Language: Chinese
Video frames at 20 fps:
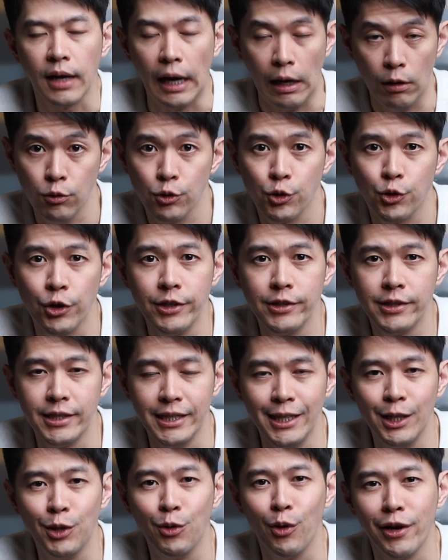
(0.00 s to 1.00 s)
好，所以
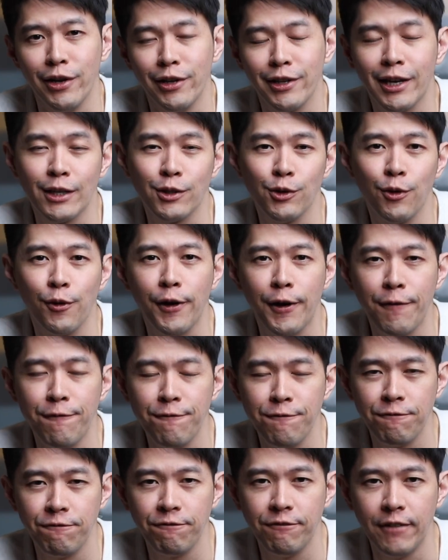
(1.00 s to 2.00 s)
第一段呢，他就用一个
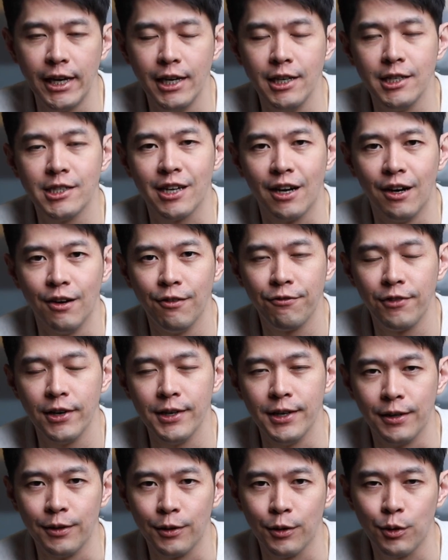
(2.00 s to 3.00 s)
非常非
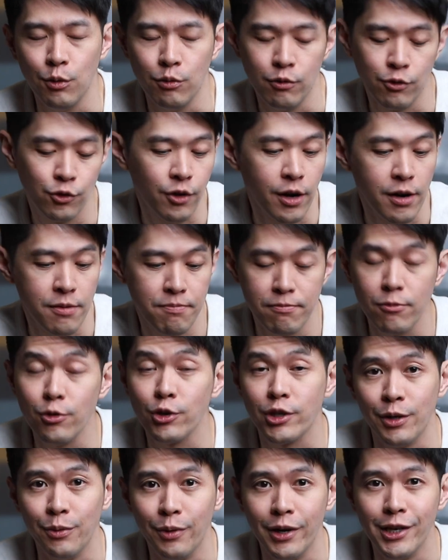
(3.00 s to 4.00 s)
常的酷。虽然
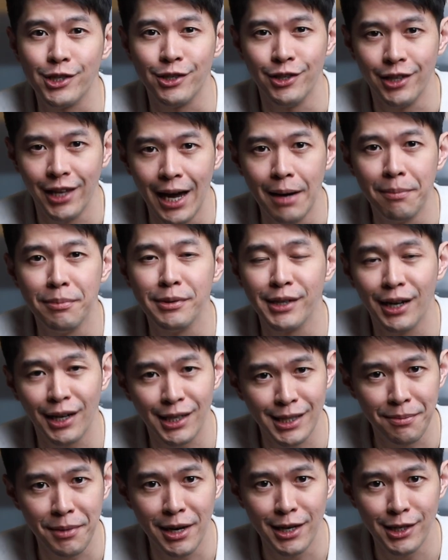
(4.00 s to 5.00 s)
目前为止你还不知道
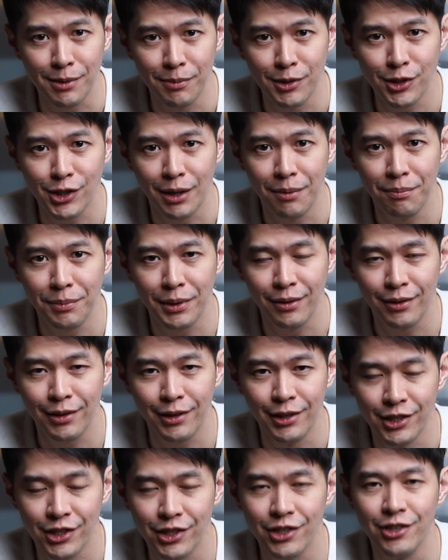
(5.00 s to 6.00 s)
他在卖什么商品，
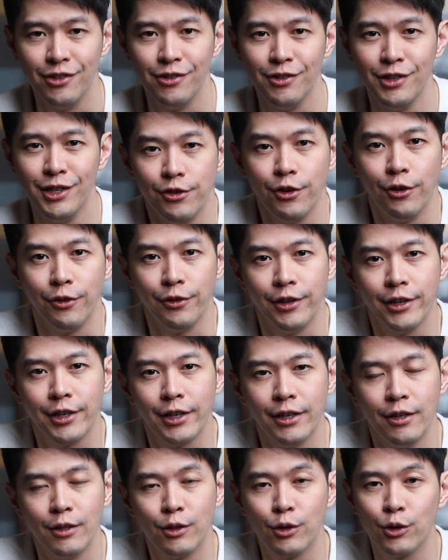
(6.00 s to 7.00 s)
可是用一
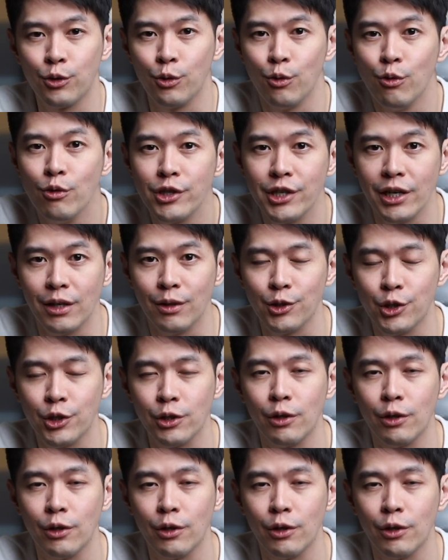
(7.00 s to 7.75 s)
个独角